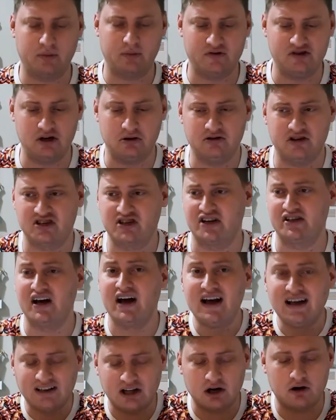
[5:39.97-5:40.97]
чтобы всех удержать.
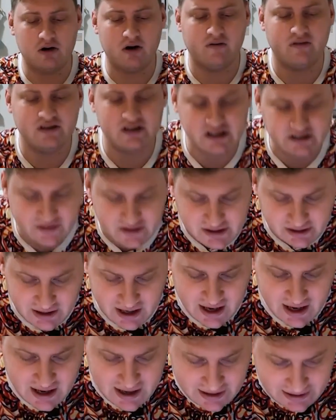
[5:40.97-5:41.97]
Такого
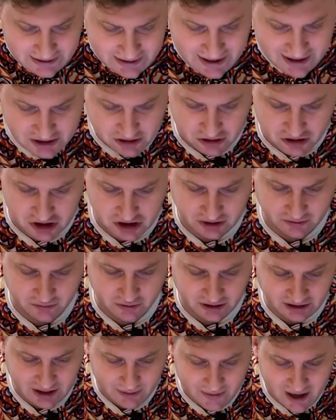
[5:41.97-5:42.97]
действительно не
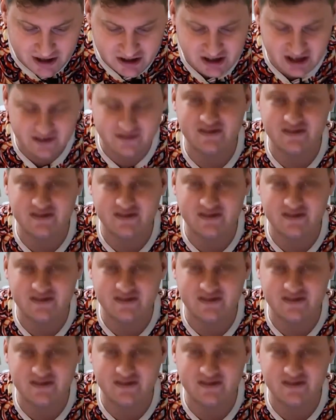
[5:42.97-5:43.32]
существует на матче,